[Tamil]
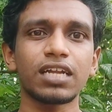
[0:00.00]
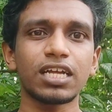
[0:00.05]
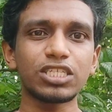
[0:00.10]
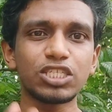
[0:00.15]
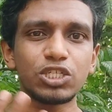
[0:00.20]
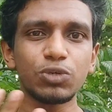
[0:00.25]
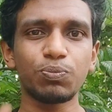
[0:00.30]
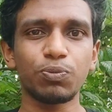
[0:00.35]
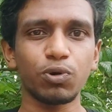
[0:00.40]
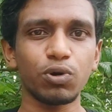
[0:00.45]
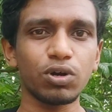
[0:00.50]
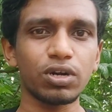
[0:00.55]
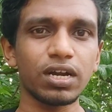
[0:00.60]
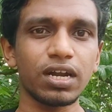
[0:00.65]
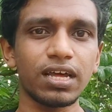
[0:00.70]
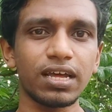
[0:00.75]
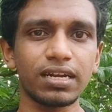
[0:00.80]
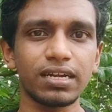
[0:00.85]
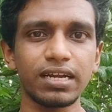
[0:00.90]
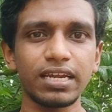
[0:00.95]
நச்சு
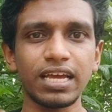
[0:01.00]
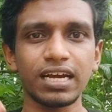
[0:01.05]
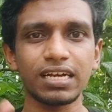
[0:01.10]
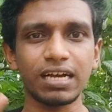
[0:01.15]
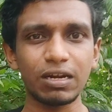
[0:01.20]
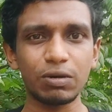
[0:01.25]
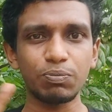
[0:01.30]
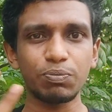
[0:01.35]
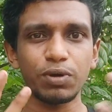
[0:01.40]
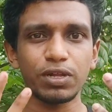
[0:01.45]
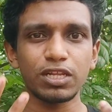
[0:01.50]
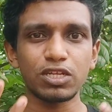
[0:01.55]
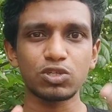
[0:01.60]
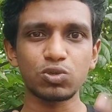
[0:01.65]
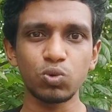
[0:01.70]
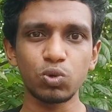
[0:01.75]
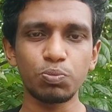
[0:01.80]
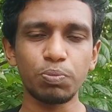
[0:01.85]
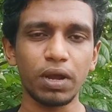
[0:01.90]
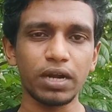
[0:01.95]
பொருட்கள்லாம் இருக்கு இல்லையா கருப்பு அந்த
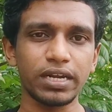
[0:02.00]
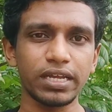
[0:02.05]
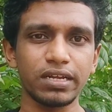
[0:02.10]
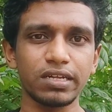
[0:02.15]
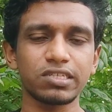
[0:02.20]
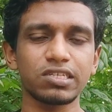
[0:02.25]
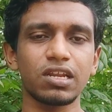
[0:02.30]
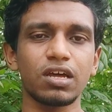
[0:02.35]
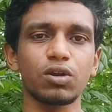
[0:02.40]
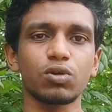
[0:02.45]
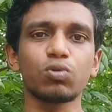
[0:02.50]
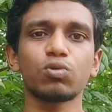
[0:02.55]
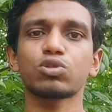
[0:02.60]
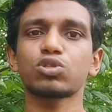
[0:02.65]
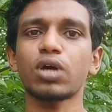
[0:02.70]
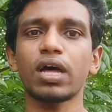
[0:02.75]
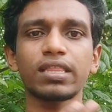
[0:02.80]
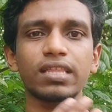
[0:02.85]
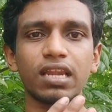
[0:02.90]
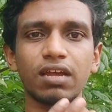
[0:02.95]
சூட் பார்ட்டிகல்ஸ்லாம்
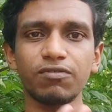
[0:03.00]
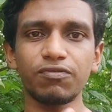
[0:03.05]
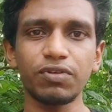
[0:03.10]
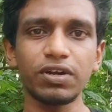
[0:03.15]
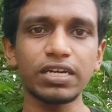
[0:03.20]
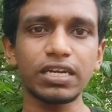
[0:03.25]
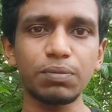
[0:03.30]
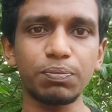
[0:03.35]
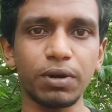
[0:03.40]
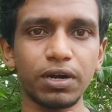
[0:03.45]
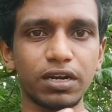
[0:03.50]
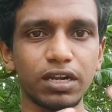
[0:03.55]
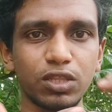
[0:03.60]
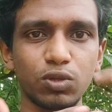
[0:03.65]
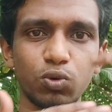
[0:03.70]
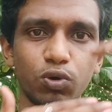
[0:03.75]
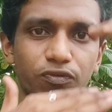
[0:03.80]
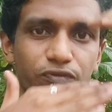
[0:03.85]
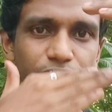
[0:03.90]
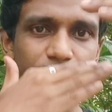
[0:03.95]
இருக்கும் ஸோ அதெல்லாம் ஃபில்டர்
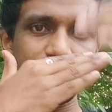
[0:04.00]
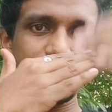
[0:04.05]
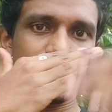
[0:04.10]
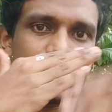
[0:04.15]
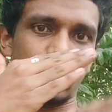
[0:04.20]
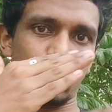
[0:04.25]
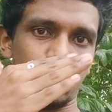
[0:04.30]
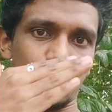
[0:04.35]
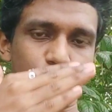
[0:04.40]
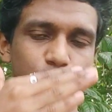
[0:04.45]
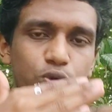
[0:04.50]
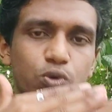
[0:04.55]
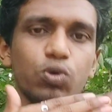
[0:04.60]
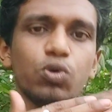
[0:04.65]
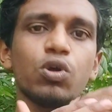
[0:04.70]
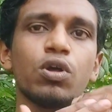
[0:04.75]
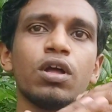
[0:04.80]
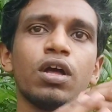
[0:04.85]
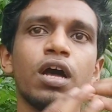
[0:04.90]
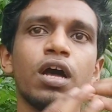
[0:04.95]
பண்ணுறதுக்கு ஒரு ஃபில்டர் ஒன்று இருக்கும்